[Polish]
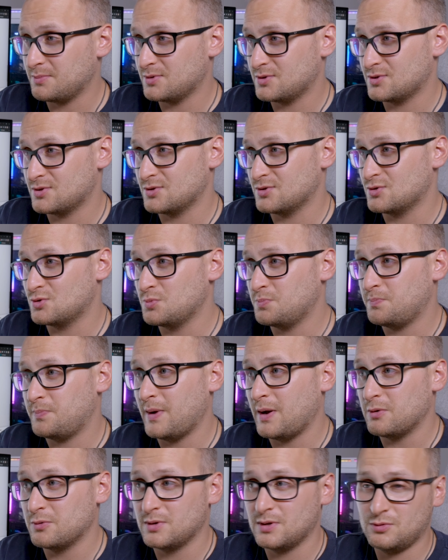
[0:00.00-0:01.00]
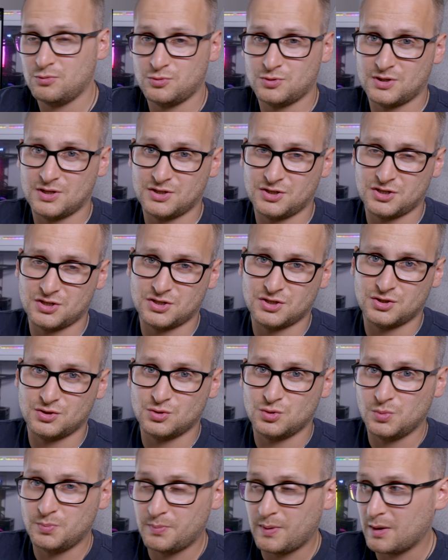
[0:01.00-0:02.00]
bo to są zupełnie różne rzeczy,
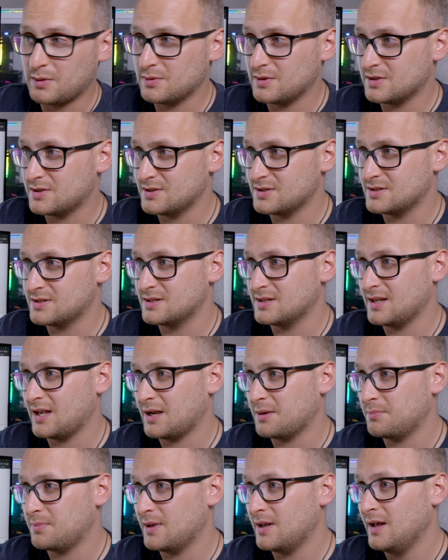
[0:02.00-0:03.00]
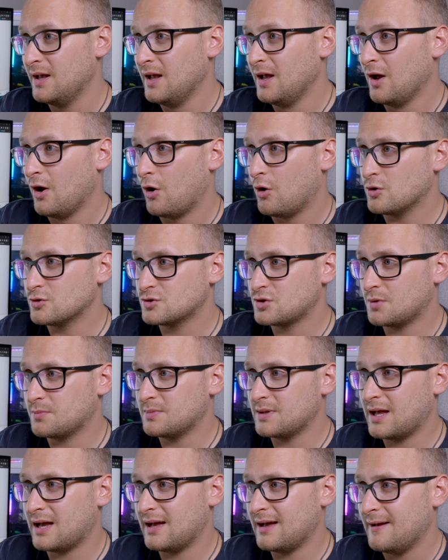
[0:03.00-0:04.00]
zupełnie to jest jakby
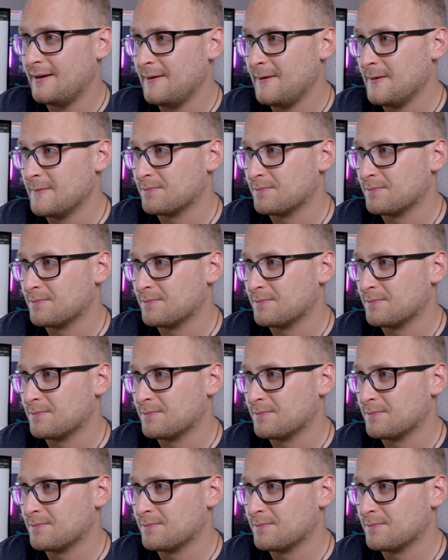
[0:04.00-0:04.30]
osobna